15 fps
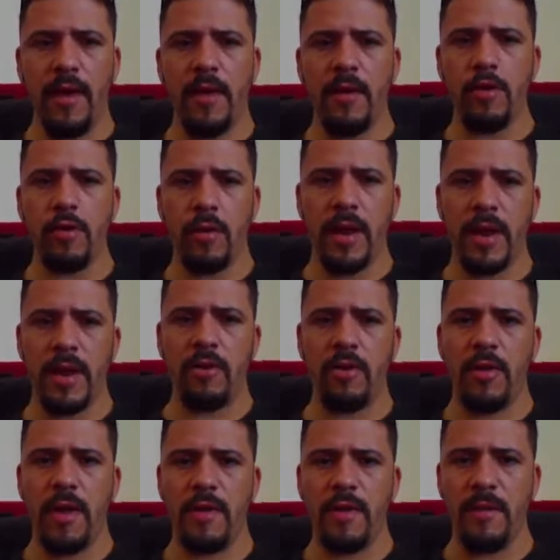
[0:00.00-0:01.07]
Tá vendo? joguei
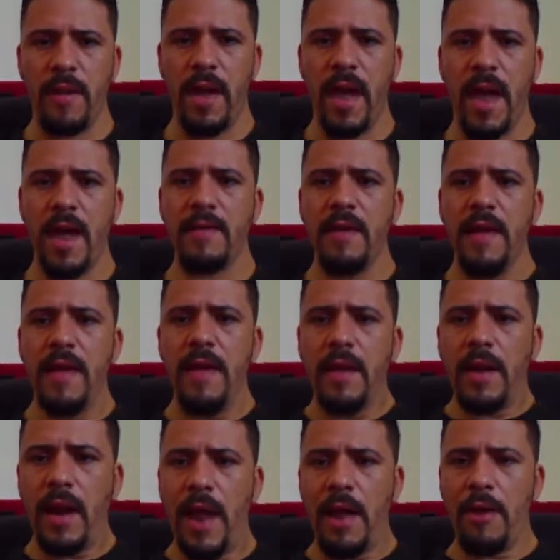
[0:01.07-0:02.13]
nitidez a mais.
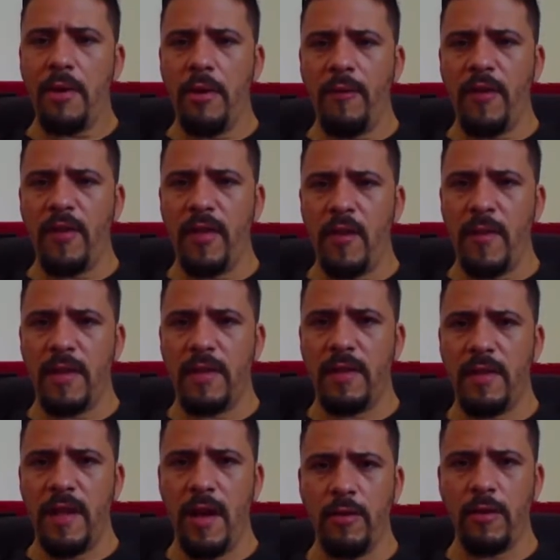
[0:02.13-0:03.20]
Claro que eu não fiz nenhuma
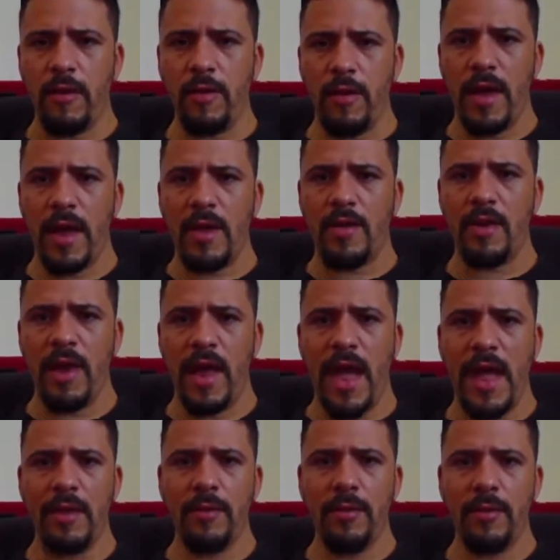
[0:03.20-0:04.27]
edição, só joguei aqui
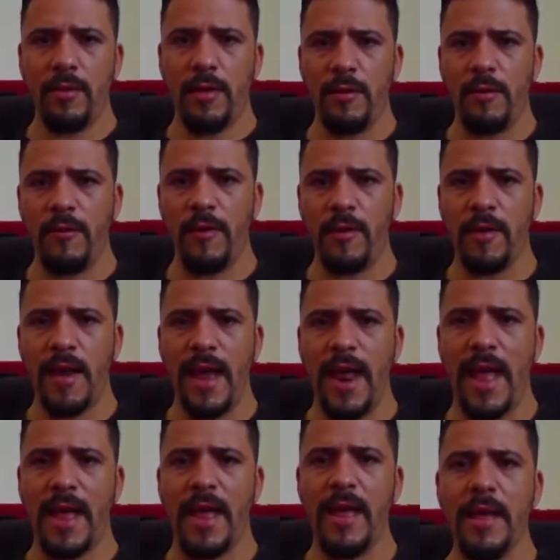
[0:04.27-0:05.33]
direto. Ó, tô ficando
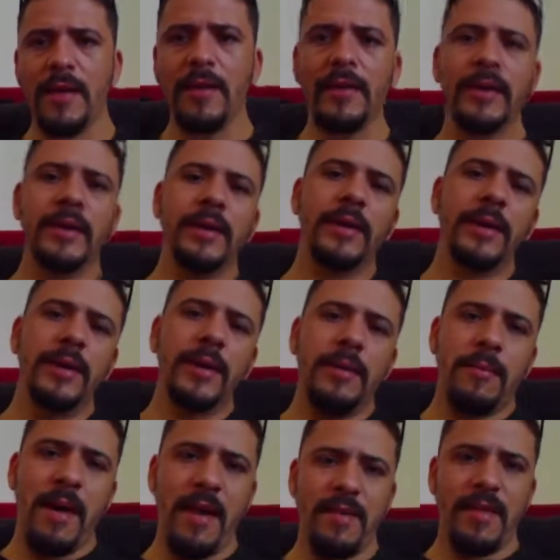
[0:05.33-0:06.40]
careca, hein?
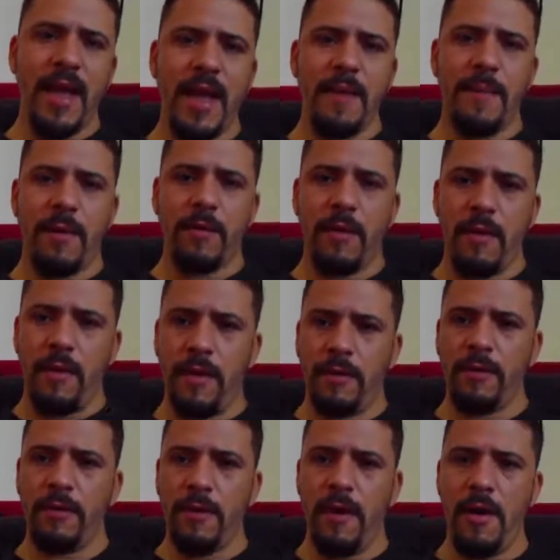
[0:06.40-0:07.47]
Mas tá aí, pessoal,
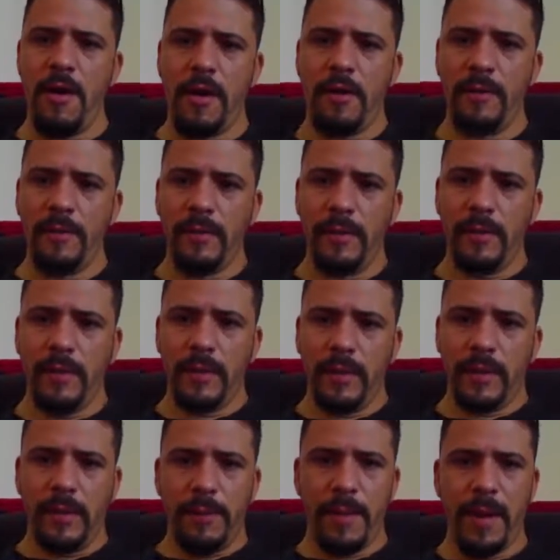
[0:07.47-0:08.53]
ó, só
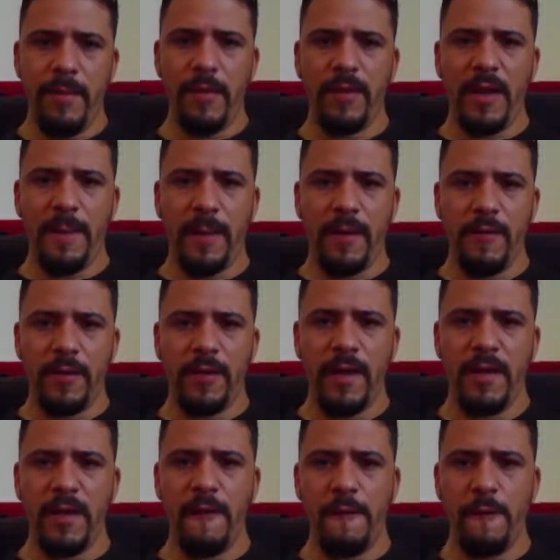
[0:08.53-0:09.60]
para mostrar para
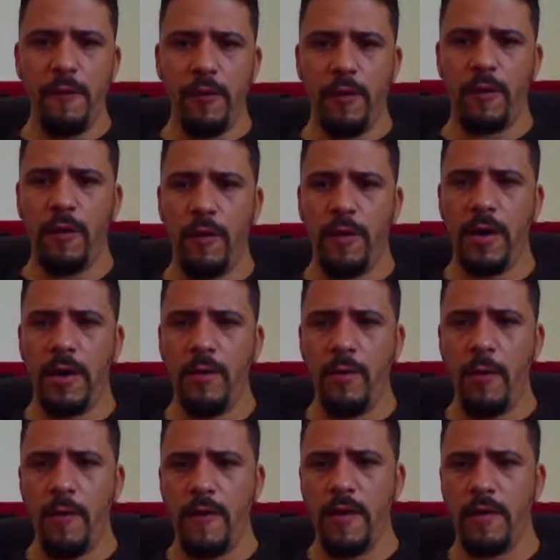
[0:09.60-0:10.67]
vocês que
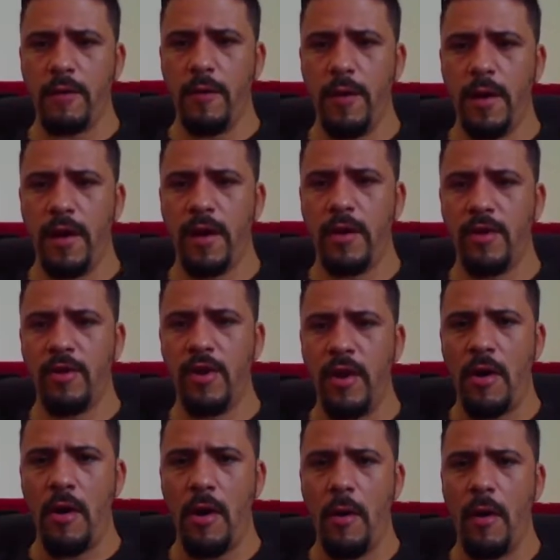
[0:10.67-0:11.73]
funciona o conversor
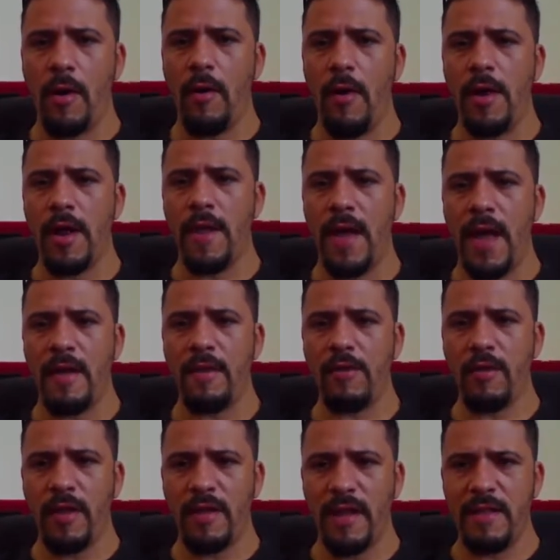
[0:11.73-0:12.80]
de hall agora na
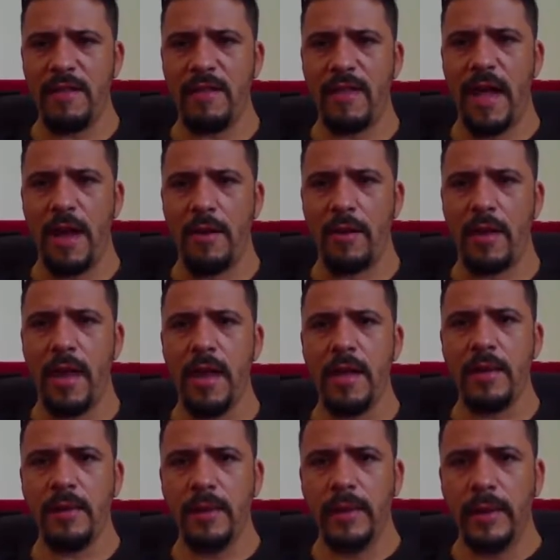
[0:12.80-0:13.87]
SJ7 Star,
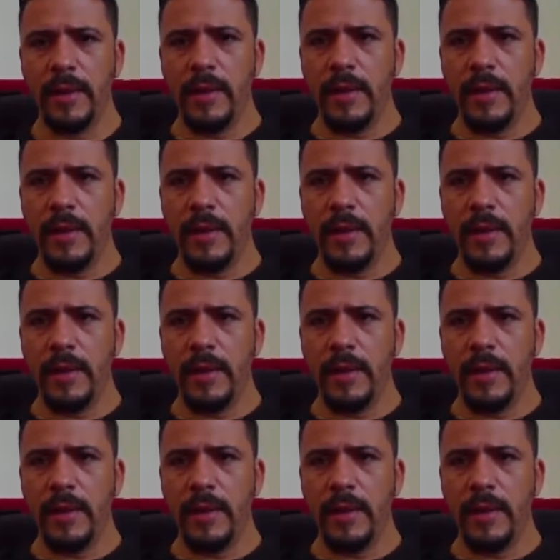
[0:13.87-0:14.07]
ok?